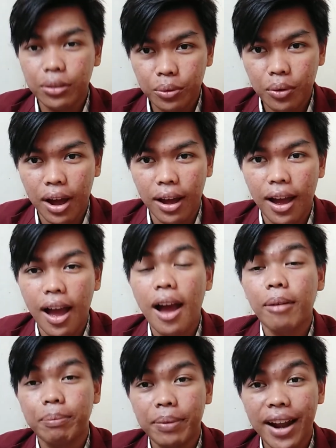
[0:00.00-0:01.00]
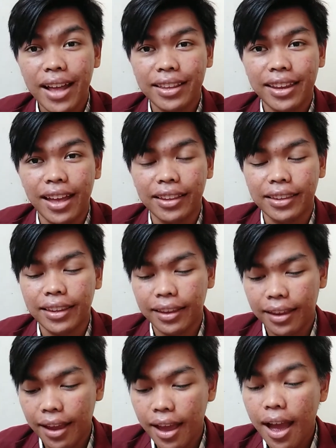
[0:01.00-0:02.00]
2. Perhatian
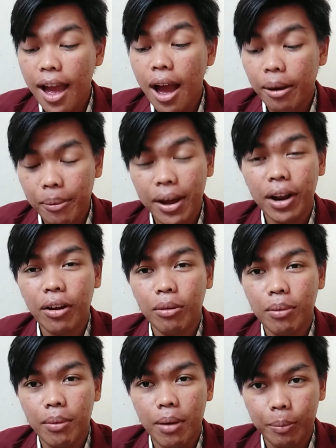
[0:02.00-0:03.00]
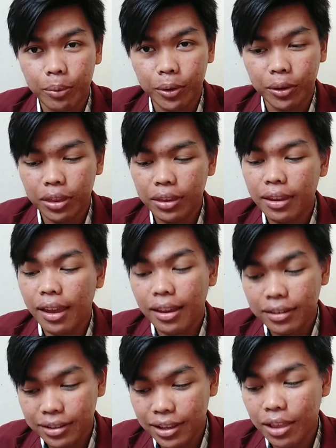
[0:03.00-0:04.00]
Barack Obama pun
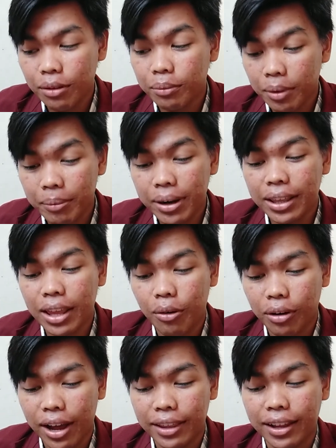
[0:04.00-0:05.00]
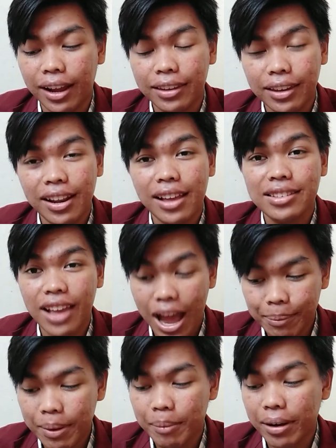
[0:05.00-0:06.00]
selalu memberitahukan dengan jelas
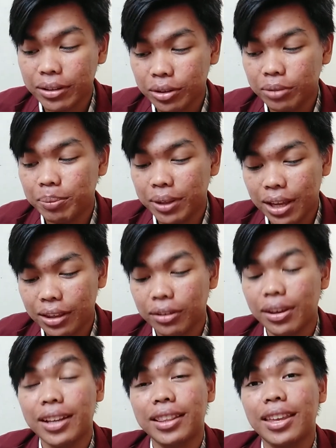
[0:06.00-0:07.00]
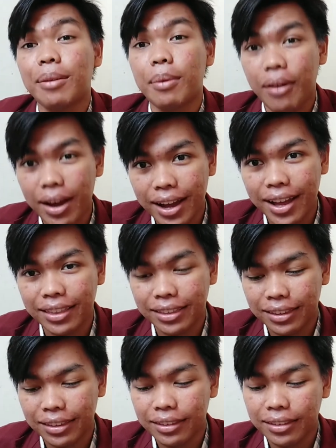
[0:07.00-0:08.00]
apa maksud pidato yang dia bawakan,
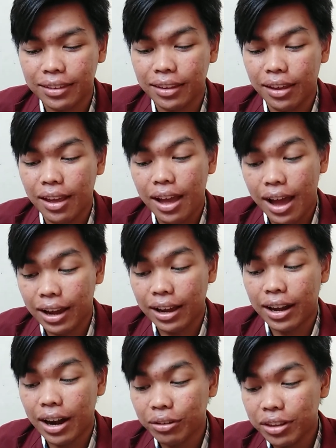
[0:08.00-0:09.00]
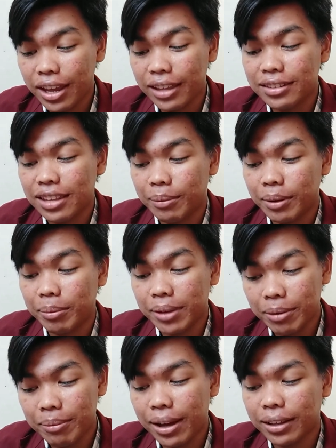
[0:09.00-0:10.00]
agar audiens dapat
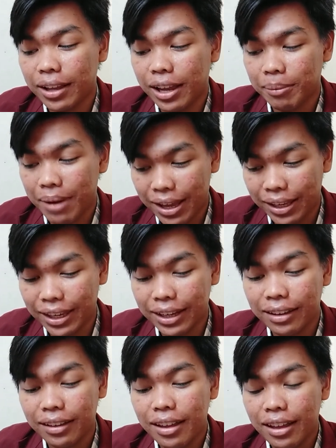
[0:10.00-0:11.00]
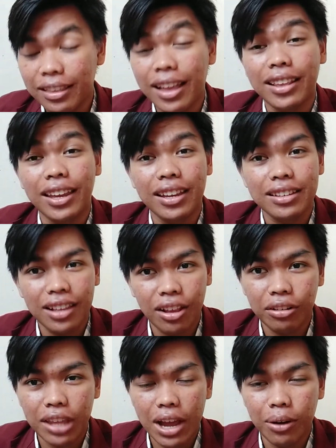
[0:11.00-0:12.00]
menyimak dengan baik dan ingin
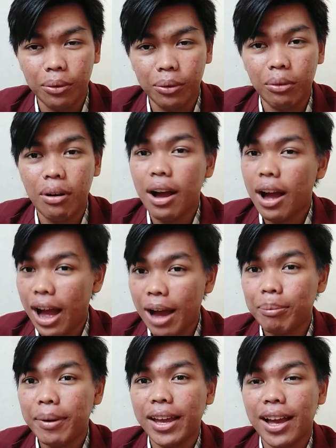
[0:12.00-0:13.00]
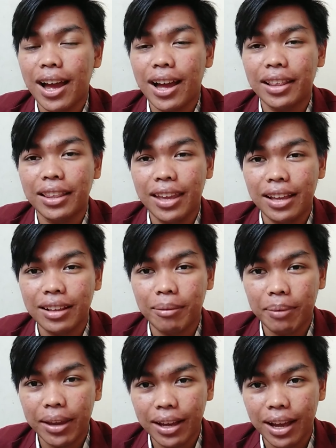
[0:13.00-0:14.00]
selalu tahu apa yang akan dia
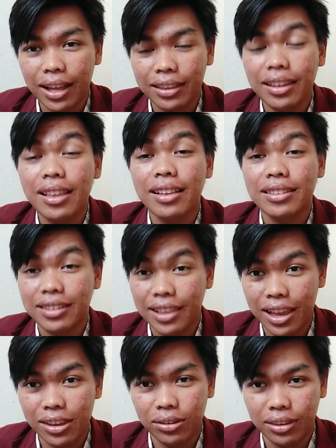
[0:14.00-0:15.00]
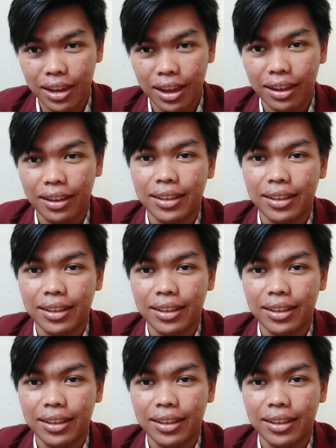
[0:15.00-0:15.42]
sampaikan selanjutnya.